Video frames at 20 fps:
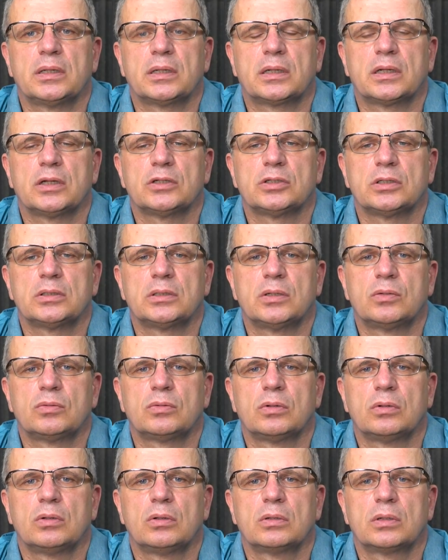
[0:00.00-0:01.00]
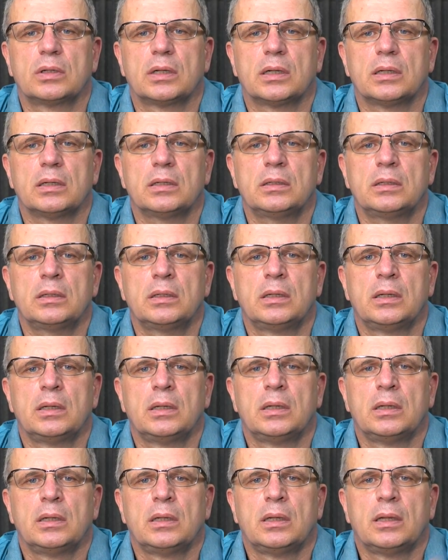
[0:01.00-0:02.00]
lekarza neurologa,
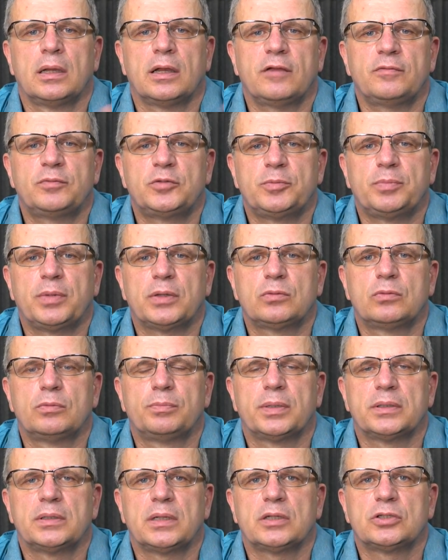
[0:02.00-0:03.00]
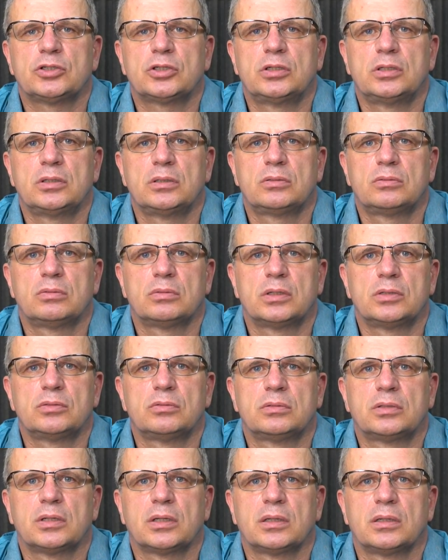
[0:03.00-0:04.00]
a w przypadku padaczki, której
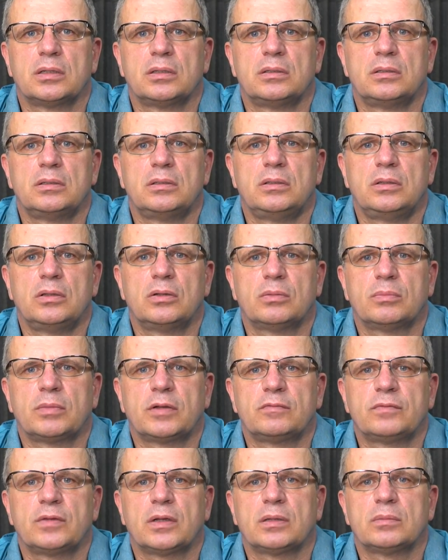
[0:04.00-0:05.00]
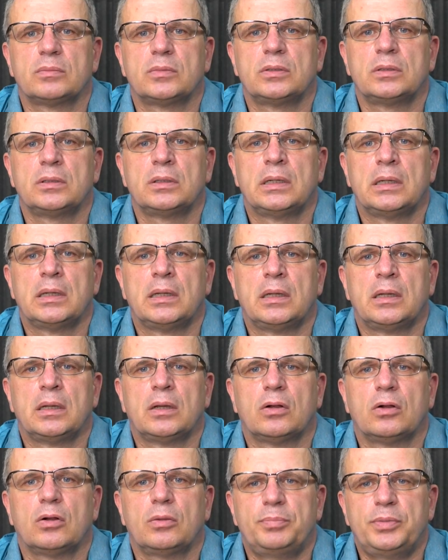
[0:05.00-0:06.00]
tutaj nie omawiamy,
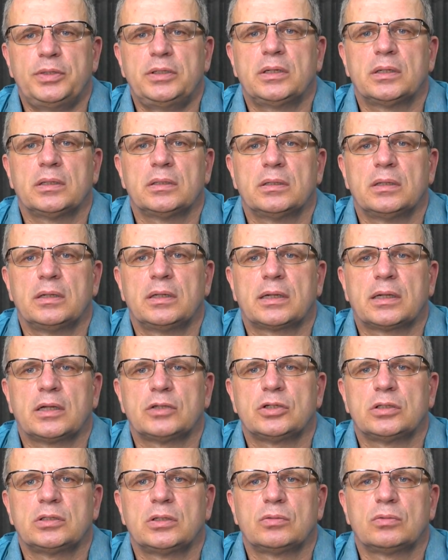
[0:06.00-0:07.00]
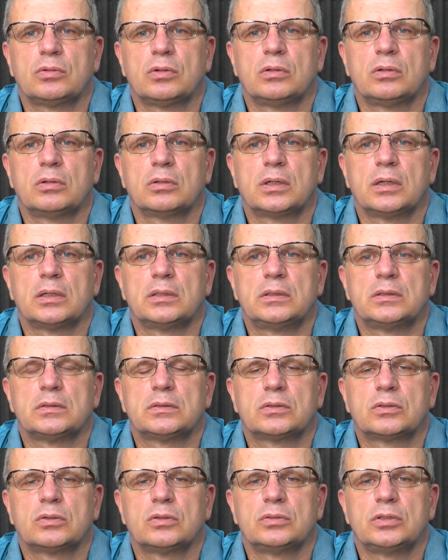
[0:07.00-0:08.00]
Opinia lekarza neurologa
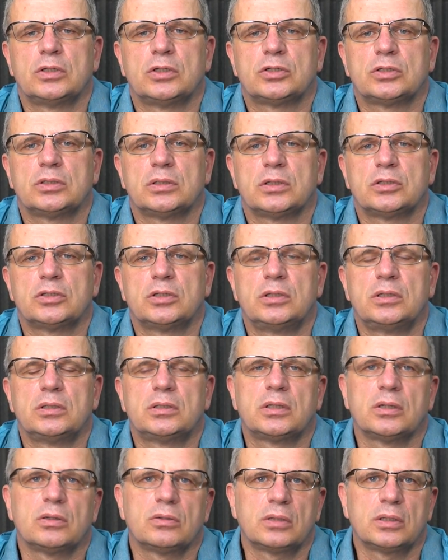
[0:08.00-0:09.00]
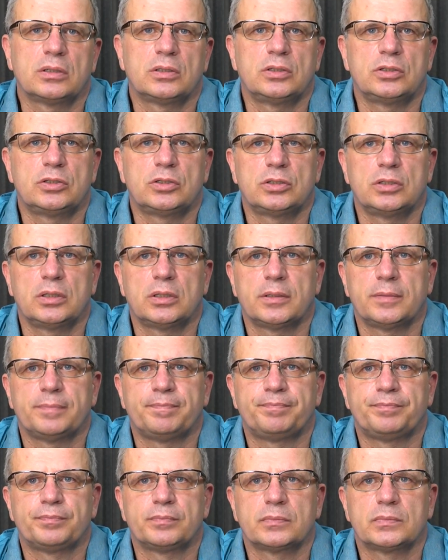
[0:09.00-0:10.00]
jest konieczna, czyli teoretycznie
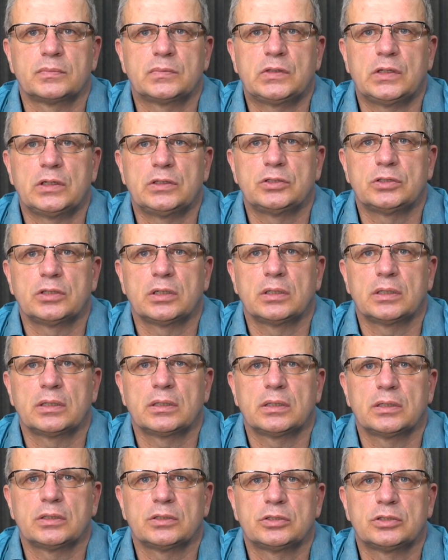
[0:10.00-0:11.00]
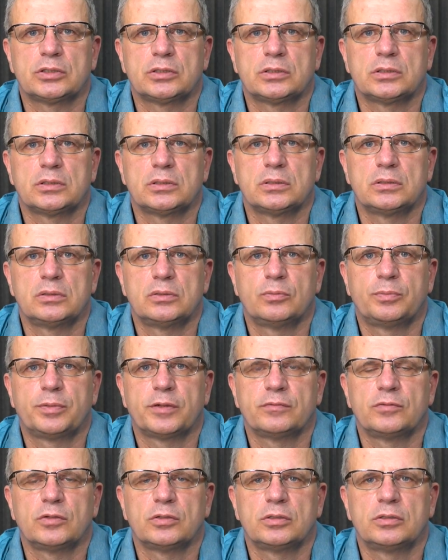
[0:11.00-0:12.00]
mm, tenże lekarz y,
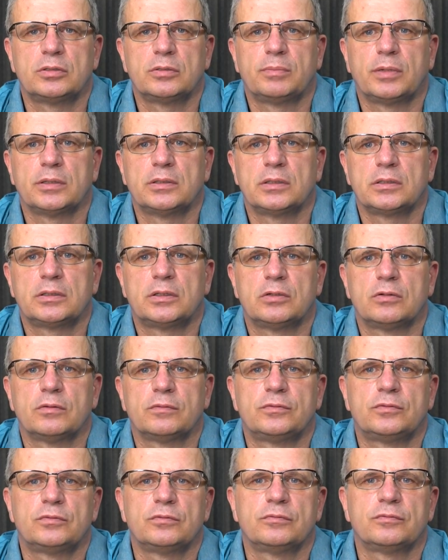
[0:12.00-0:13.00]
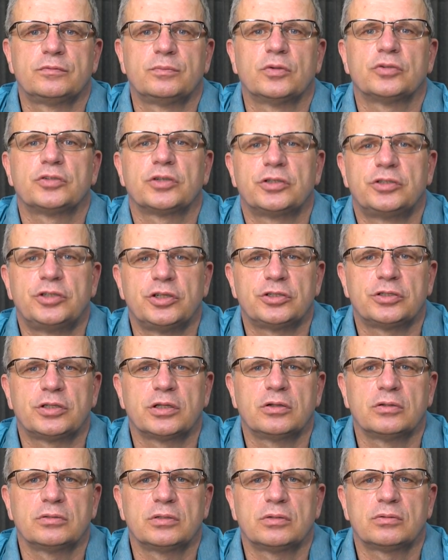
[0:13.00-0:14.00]
uprawniony do badań kierowców może chcieć
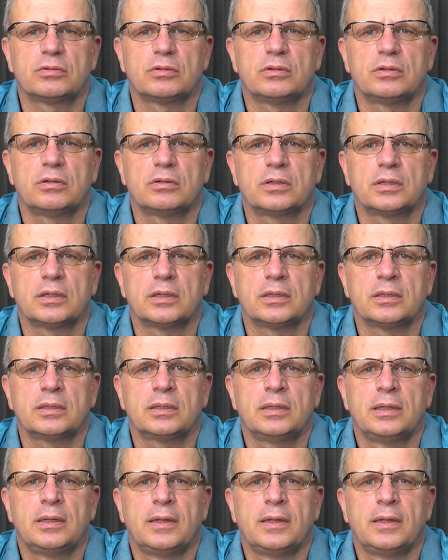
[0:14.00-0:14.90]
tego neurologa,